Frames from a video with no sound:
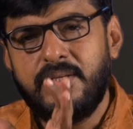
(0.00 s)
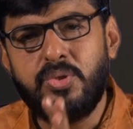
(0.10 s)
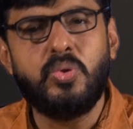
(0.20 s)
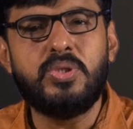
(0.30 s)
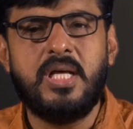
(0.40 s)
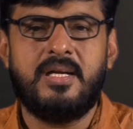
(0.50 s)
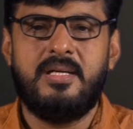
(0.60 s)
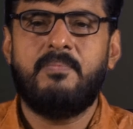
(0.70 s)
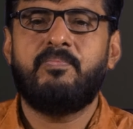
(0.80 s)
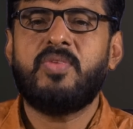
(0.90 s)
யூதர்கள்
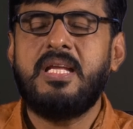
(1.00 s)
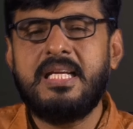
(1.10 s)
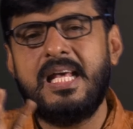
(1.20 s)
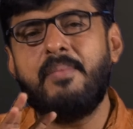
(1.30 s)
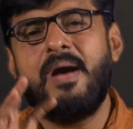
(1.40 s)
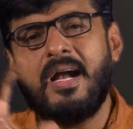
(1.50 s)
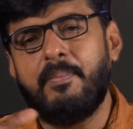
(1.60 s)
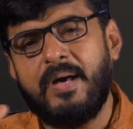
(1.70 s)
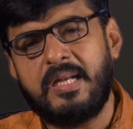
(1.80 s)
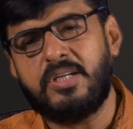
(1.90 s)
இனமாக
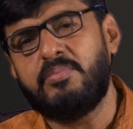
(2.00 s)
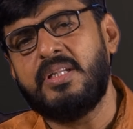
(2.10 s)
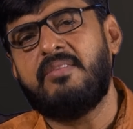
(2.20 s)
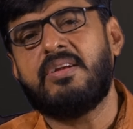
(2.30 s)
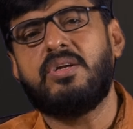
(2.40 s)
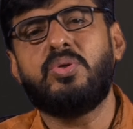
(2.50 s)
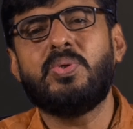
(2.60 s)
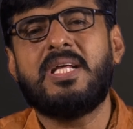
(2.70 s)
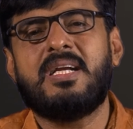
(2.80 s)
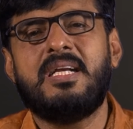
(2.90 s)
பார்க்கும்போது அவர்கள்
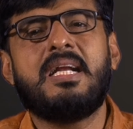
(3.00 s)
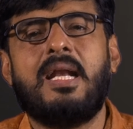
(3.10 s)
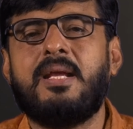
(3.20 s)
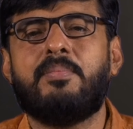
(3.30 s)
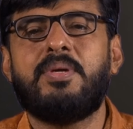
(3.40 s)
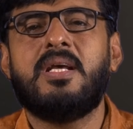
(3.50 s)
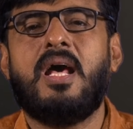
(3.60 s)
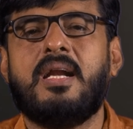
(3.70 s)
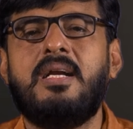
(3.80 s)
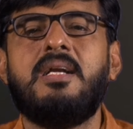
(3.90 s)
யூதர்கள் என்று
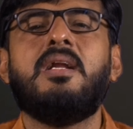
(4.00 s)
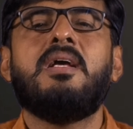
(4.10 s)
அழைக்கப்படுகிறார்கள்